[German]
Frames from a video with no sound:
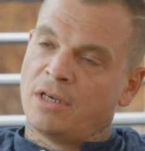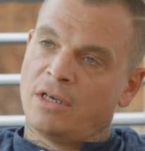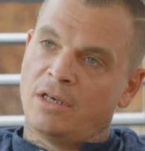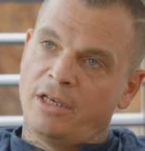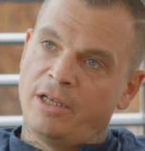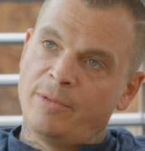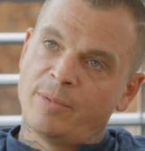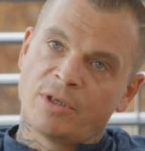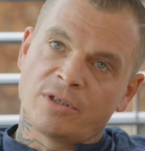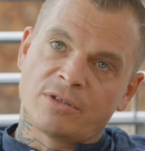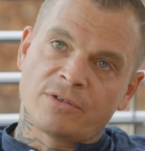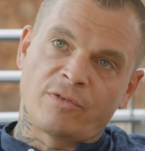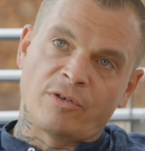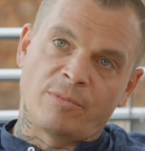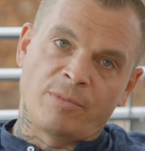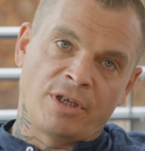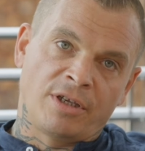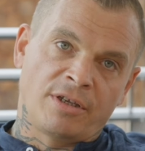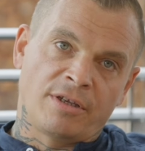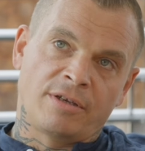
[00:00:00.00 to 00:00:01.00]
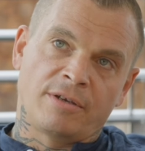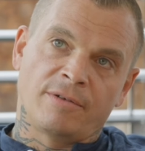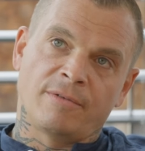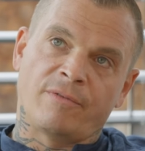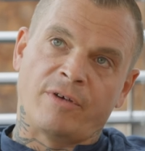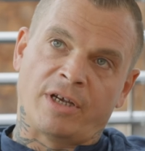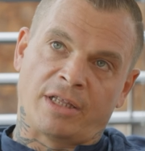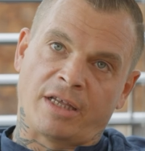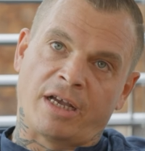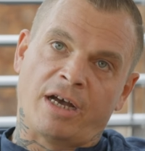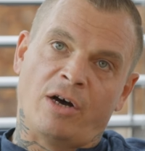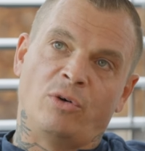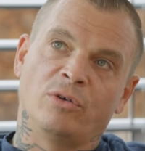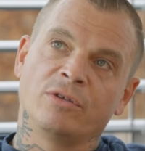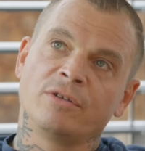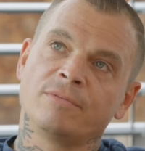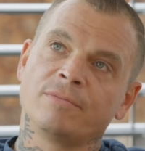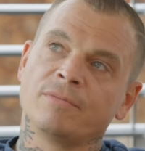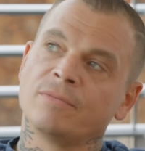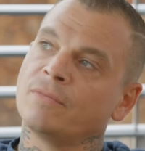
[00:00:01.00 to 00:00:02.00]
Liebe ist für mich
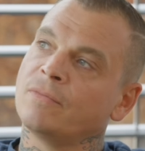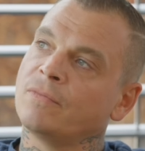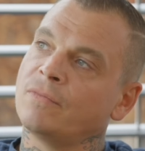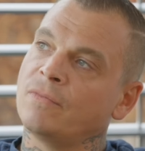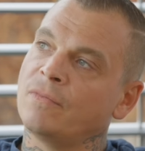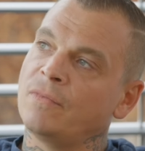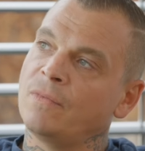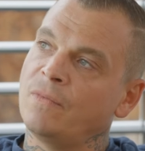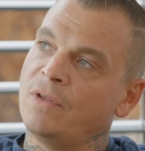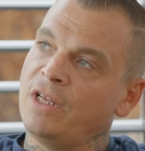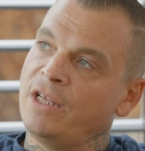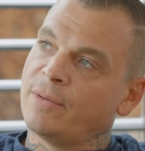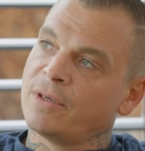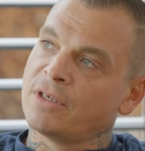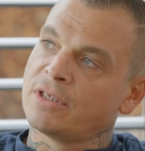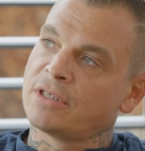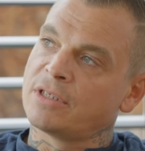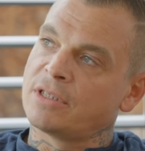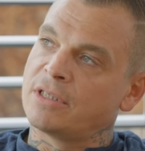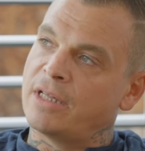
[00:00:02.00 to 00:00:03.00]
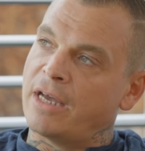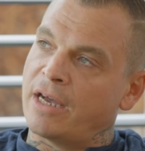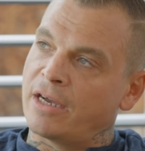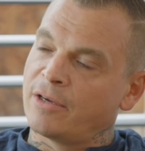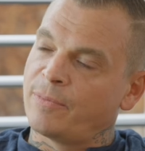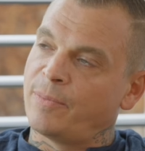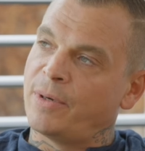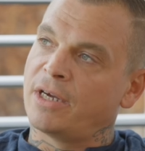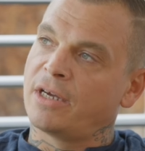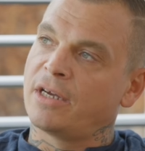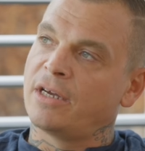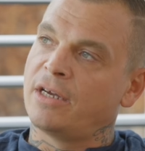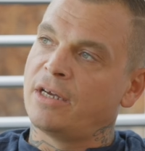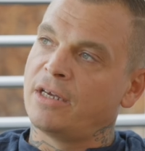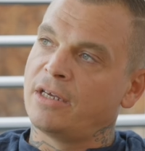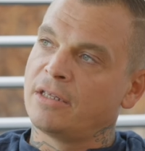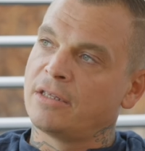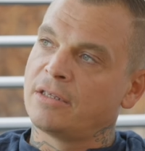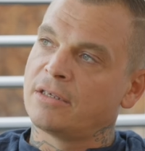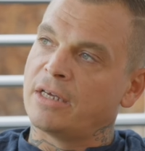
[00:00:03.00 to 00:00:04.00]
Vertrauen, Liebe ist
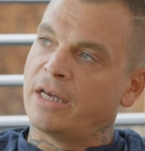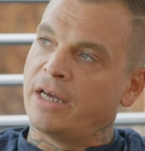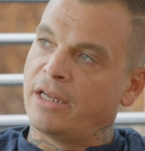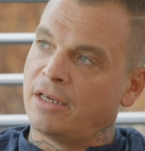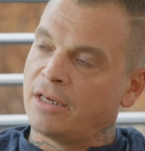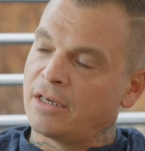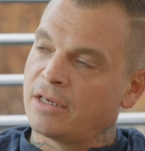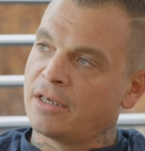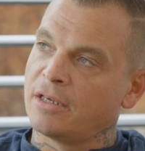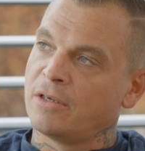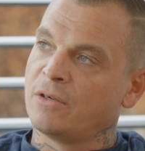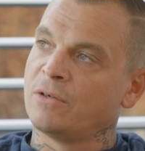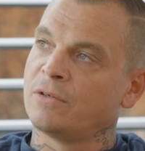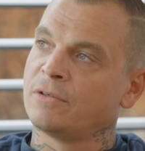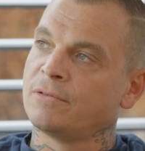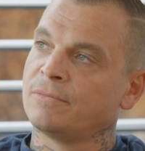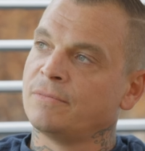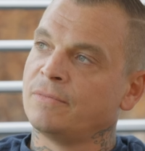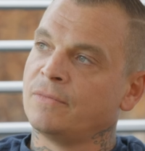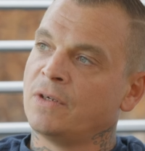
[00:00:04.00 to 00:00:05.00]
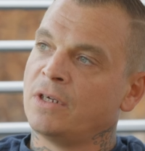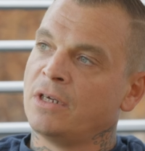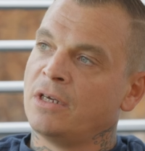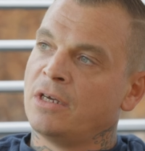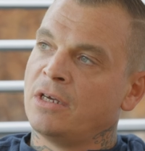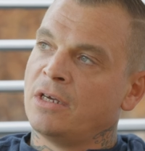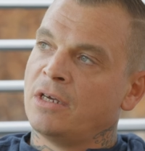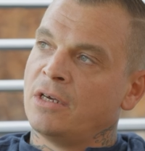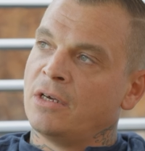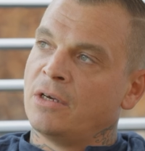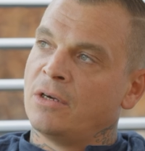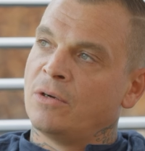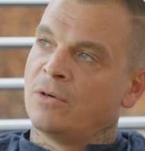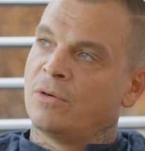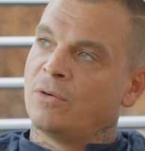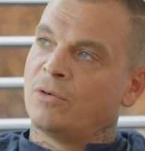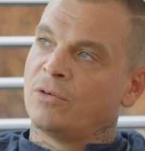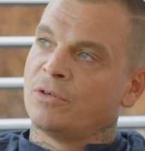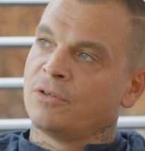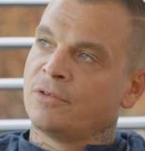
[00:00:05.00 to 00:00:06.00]
Dankbarkeit, Anerkennung
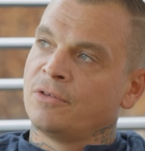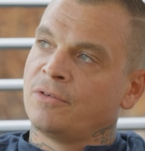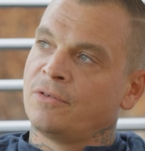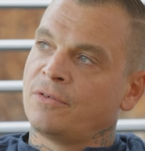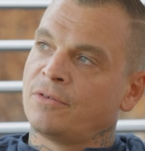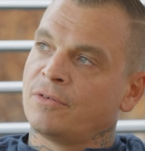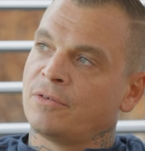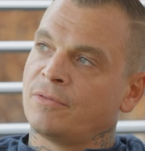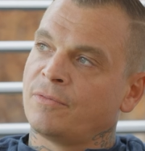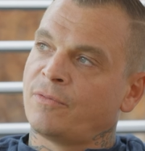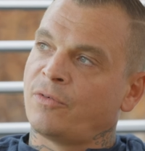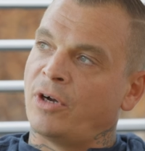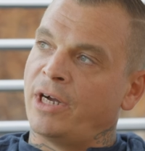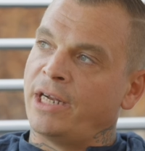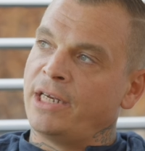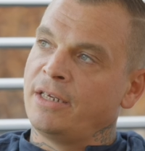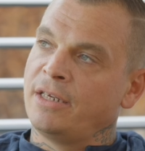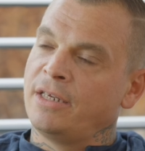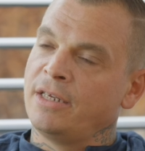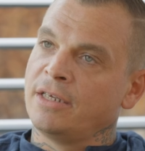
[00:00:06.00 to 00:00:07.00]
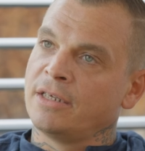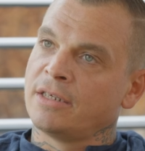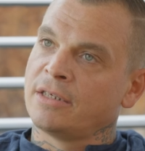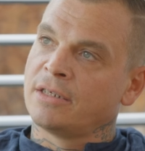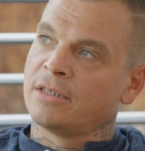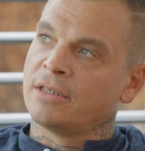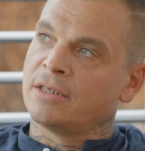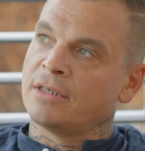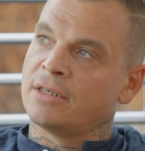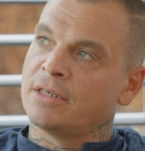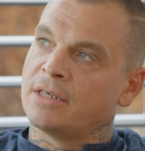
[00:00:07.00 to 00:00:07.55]
und vor allen Dingen